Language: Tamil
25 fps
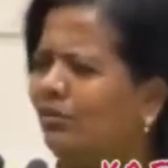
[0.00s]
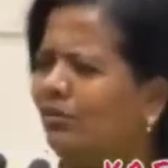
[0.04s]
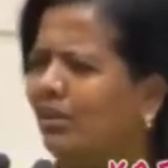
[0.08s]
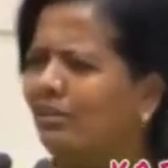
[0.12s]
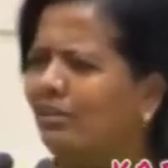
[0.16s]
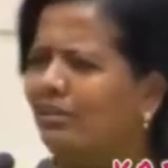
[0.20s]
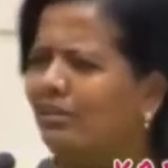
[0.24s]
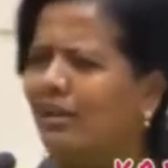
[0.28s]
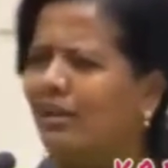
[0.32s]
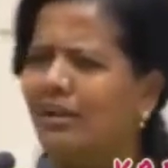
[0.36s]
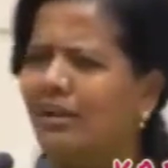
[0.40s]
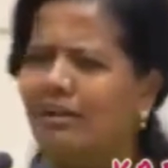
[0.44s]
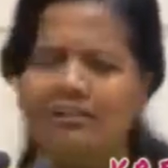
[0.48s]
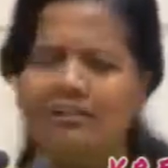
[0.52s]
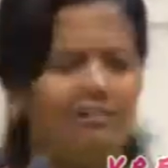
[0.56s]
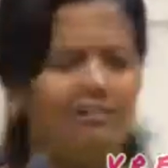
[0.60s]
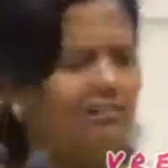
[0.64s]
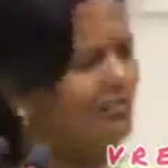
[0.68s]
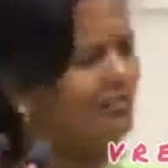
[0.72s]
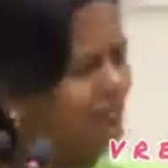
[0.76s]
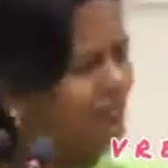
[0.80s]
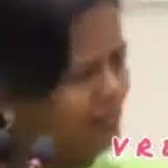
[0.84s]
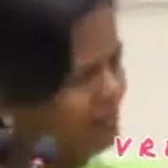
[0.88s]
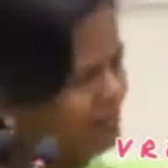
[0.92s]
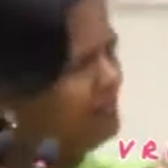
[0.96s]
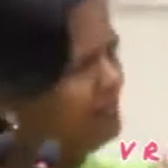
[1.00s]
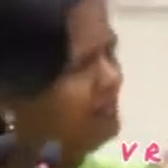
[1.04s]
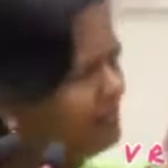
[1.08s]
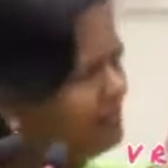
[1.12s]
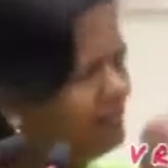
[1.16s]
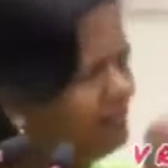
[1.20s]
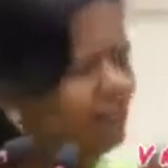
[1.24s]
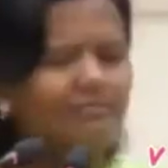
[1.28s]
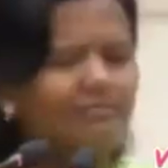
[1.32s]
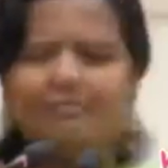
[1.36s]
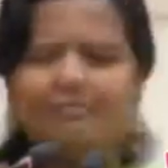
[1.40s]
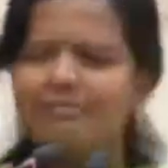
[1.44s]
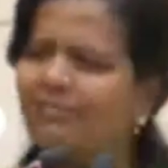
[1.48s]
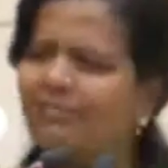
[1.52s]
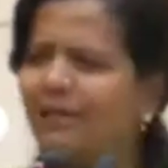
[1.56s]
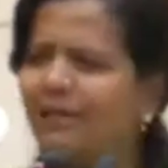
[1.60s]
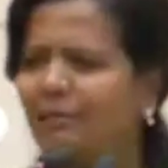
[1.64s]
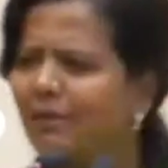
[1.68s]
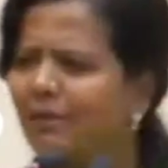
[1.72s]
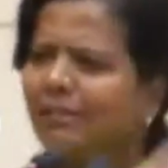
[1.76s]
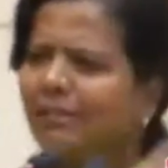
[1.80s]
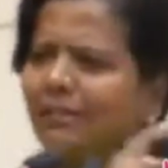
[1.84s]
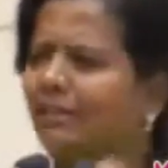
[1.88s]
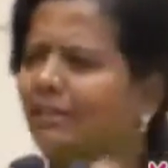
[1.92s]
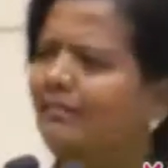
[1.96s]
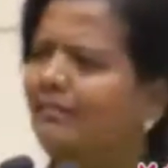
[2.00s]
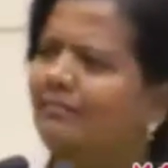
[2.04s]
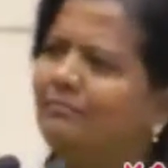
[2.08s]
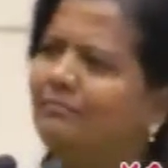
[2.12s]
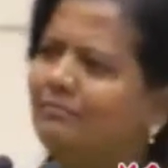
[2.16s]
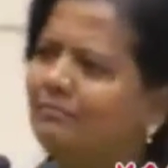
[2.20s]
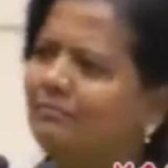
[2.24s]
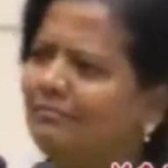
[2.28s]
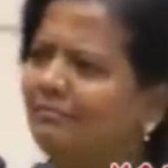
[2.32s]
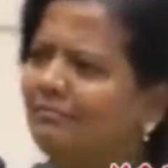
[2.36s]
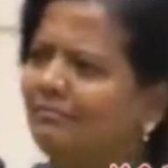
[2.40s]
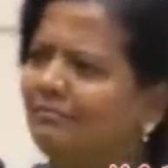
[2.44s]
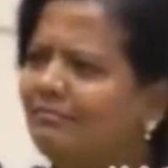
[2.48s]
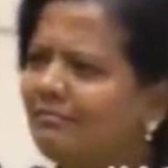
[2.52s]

குருநாதர் ஒருத்தர் இருந்தாராம் இவரை மாதிரி